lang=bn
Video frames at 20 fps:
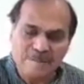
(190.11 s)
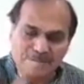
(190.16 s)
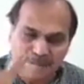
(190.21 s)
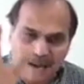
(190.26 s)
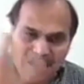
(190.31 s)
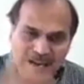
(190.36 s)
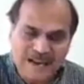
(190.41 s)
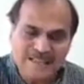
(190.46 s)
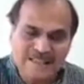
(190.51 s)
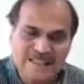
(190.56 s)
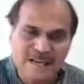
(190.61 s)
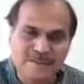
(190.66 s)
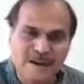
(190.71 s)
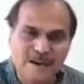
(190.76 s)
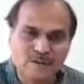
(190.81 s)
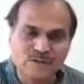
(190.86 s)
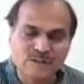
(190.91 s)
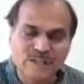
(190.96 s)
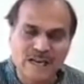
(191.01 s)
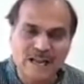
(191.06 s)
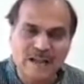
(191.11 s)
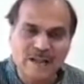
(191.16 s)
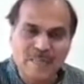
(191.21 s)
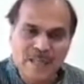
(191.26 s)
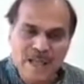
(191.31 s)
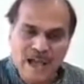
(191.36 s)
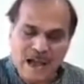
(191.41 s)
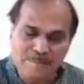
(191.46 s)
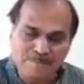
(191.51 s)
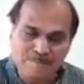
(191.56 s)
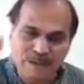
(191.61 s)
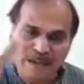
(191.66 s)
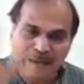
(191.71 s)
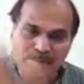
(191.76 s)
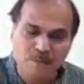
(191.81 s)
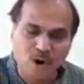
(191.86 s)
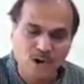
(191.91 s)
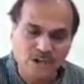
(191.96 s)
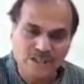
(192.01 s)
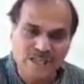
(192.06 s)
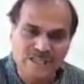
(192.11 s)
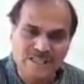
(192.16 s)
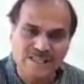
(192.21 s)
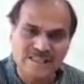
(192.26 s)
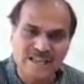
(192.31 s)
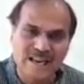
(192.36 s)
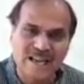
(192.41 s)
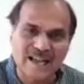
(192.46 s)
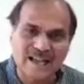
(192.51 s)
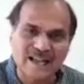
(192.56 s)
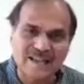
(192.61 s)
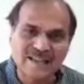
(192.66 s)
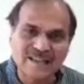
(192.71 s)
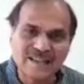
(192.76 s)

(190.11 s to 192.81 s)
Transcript: আপনার রাজ্যের মানুষ তারা আপনাকে ভোট দিচ্ছে তারা